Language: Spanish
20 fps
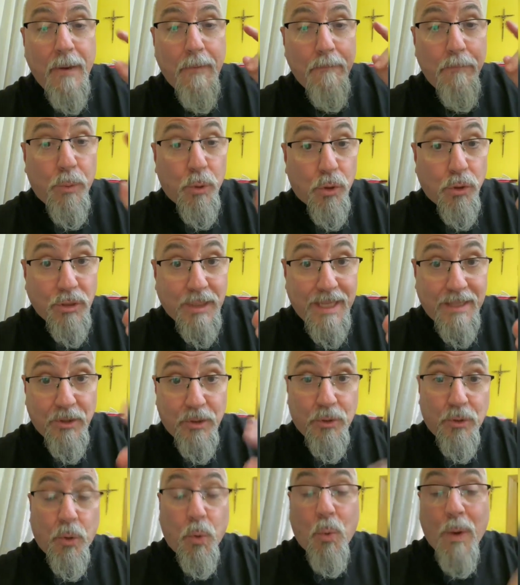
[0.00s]
Por lo
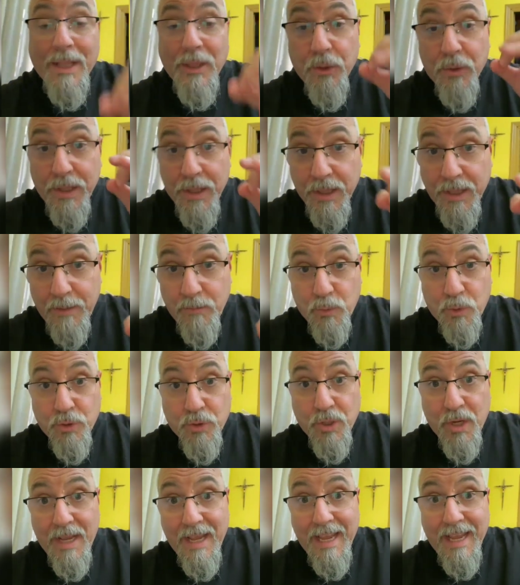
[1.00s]
tanto, cuando
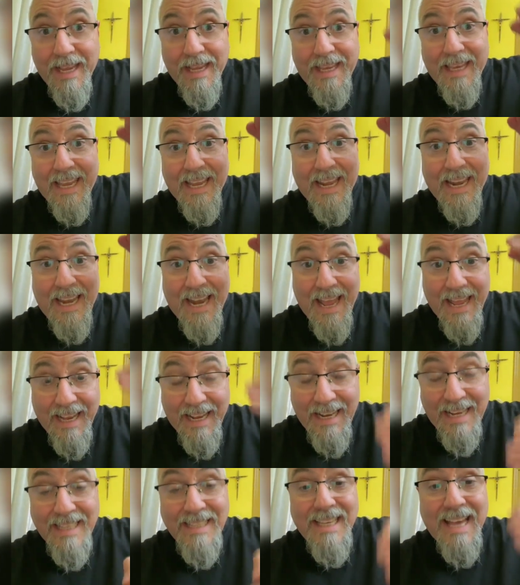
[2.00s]
decimos que la
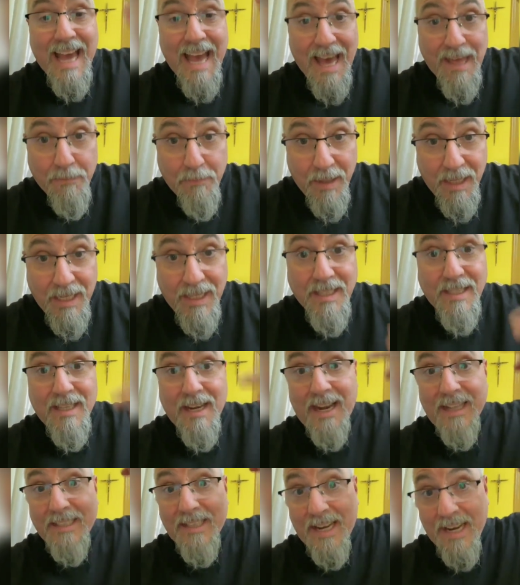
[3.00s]
Iglesia
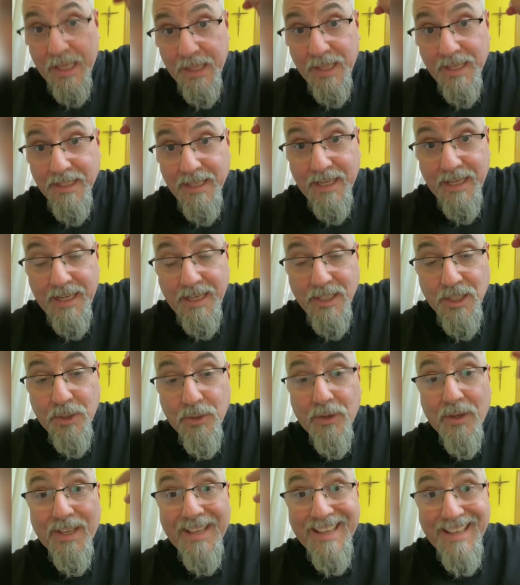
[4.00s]
administra las gracias de
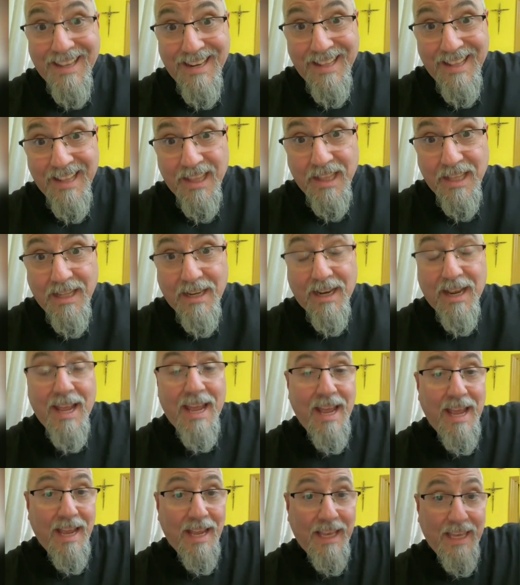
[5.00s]
Cristo, quiere decir
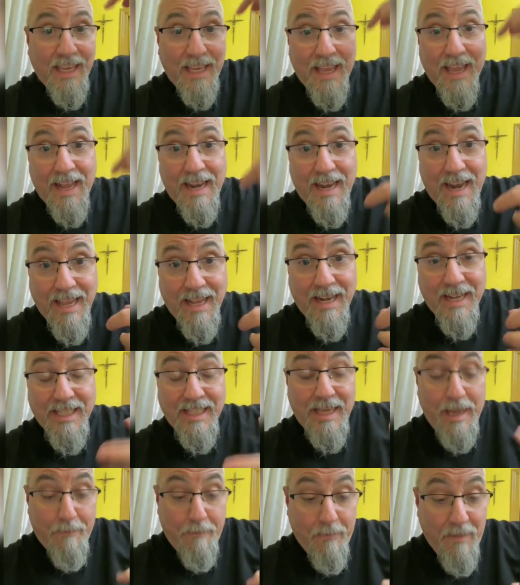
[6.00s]
que la
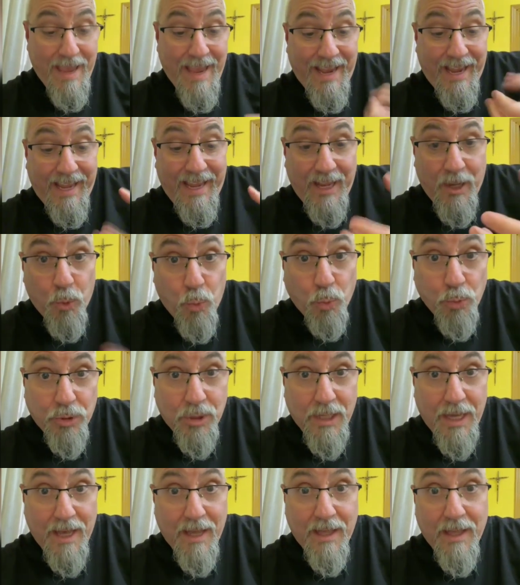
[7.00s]
Iglesia
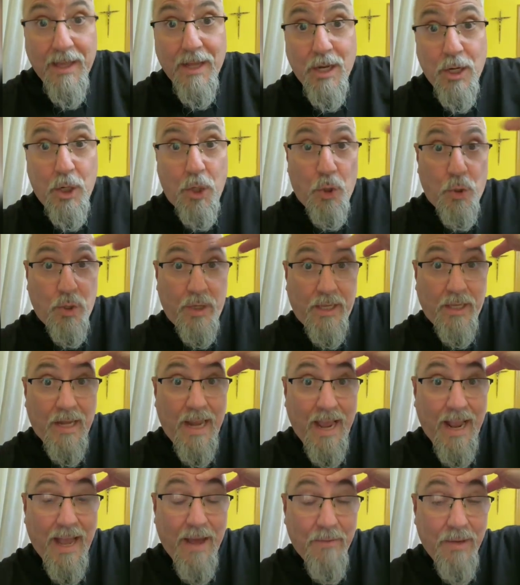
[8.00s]
ejecuta lo que
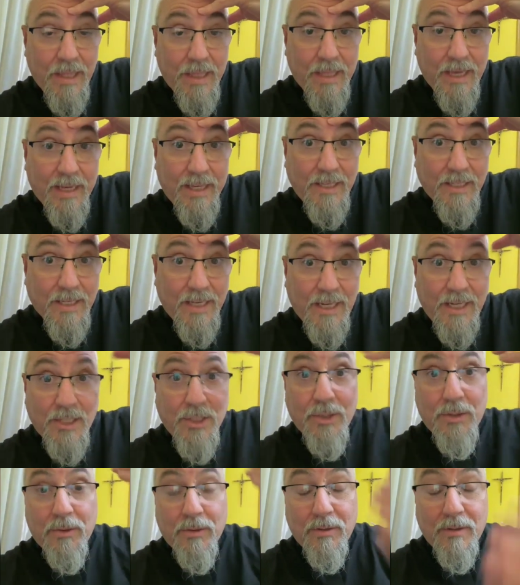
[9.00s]
la cabeza, que es
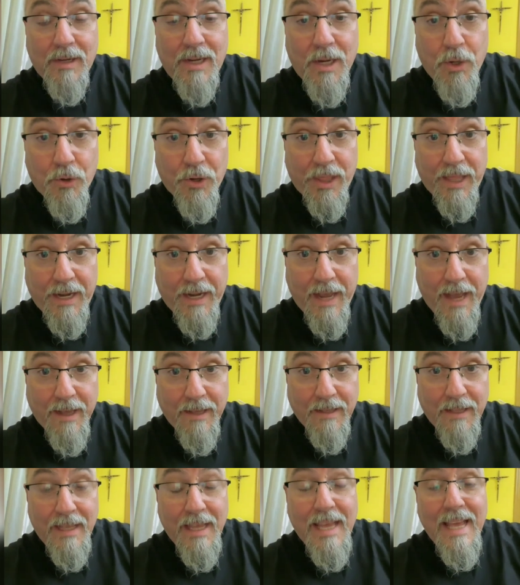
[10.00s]
Cristo, le ordena.
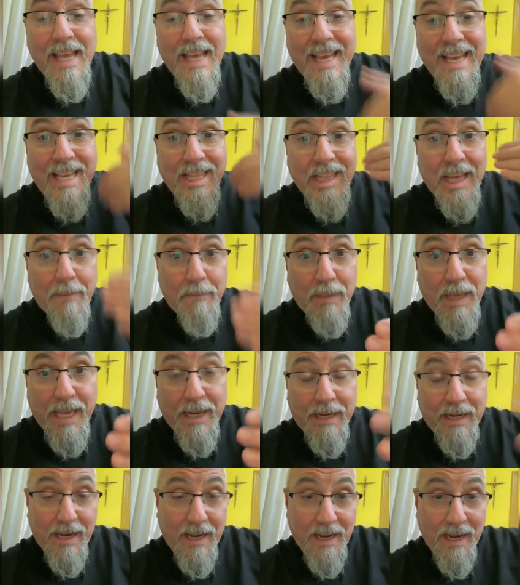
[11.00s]
Y
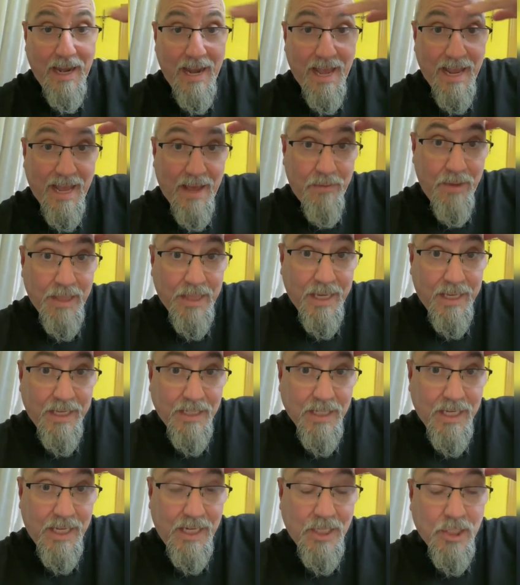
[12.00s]
también la cabeza, que
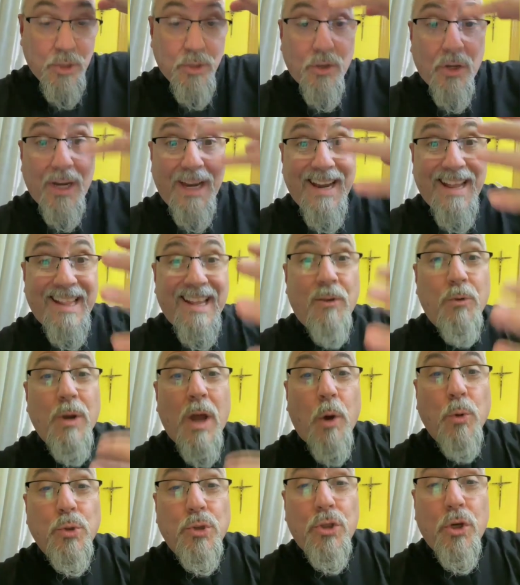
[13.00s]
es Cristo, le da una
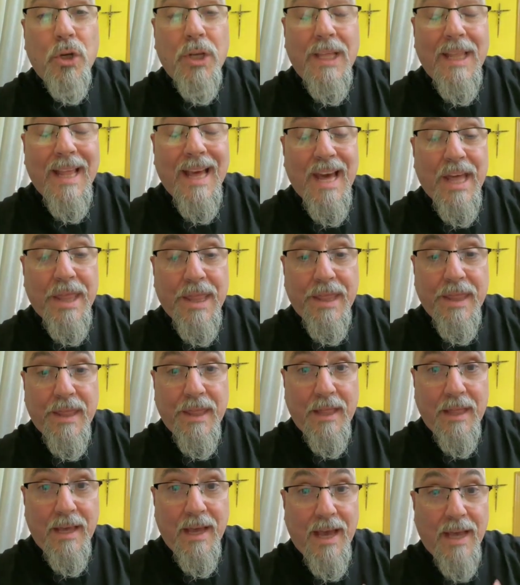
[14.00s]
autoridad
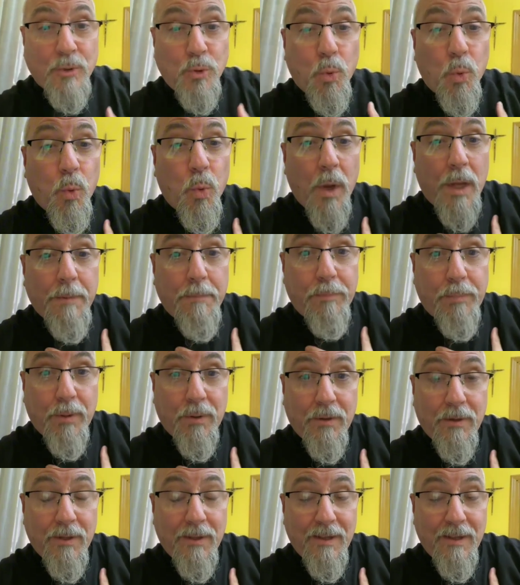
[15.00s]
a su cuerpo